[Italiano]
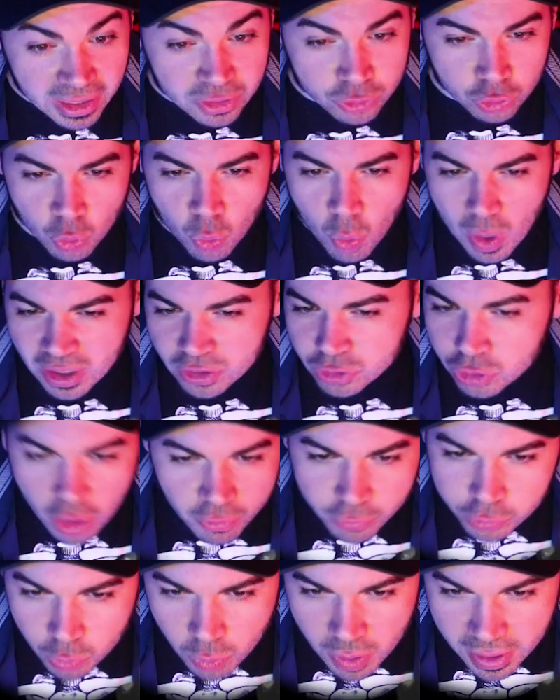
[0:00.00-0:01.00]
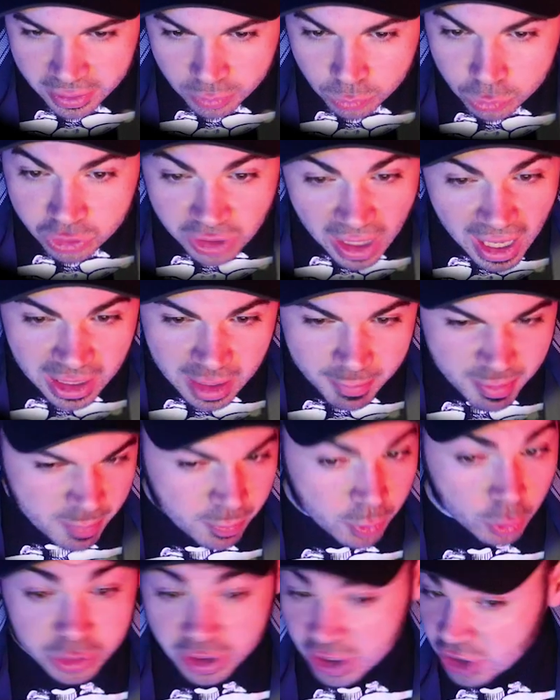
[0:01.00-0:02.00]
E su quale software usare per
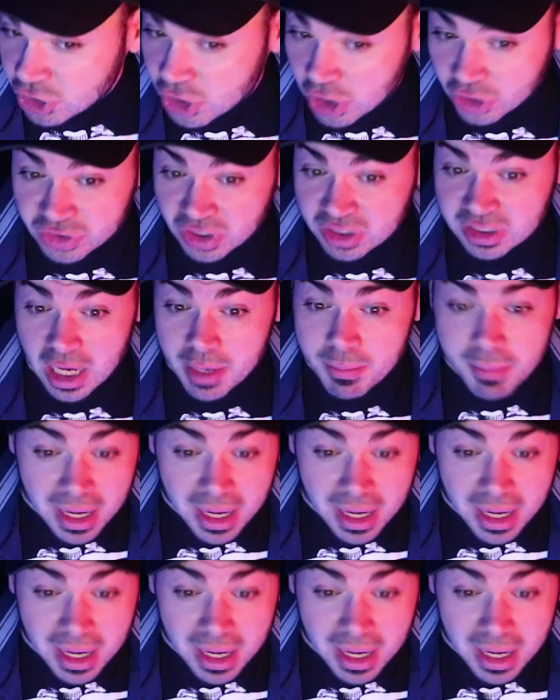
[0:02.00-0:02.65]
proteggersi dai